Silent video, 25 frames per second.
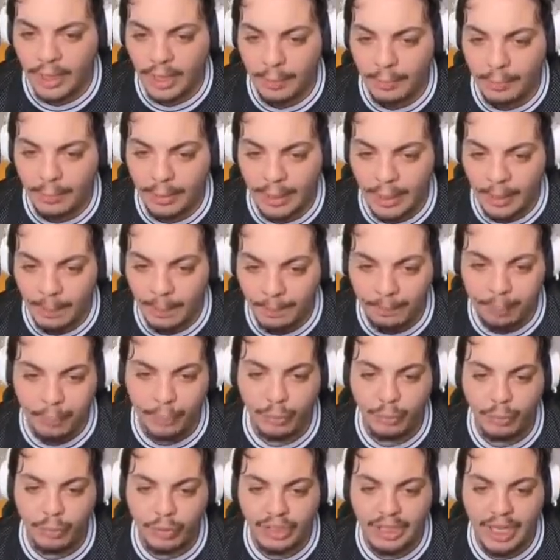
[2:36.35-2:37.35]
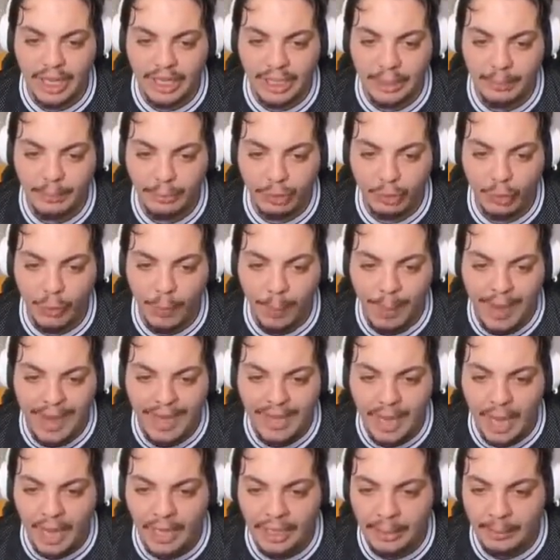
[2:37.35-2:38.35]
Her an bana puşlayacak gibi şunun
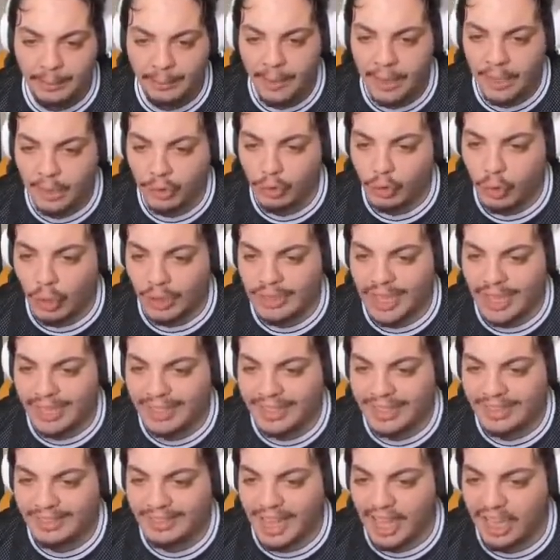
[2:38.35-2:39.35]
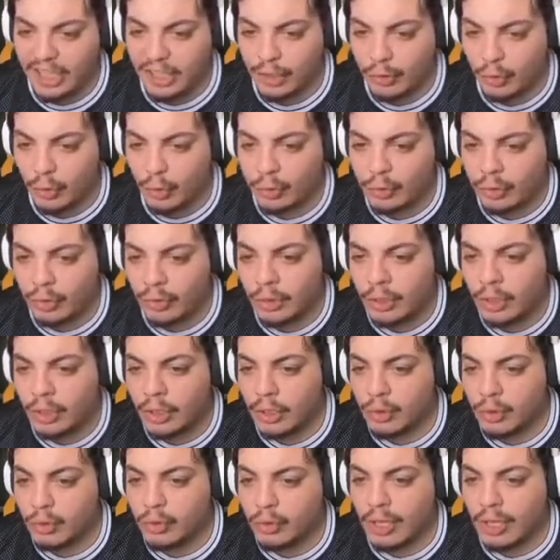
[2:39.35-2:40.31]
beynini aldım. Şu anda herkes sakin olsun.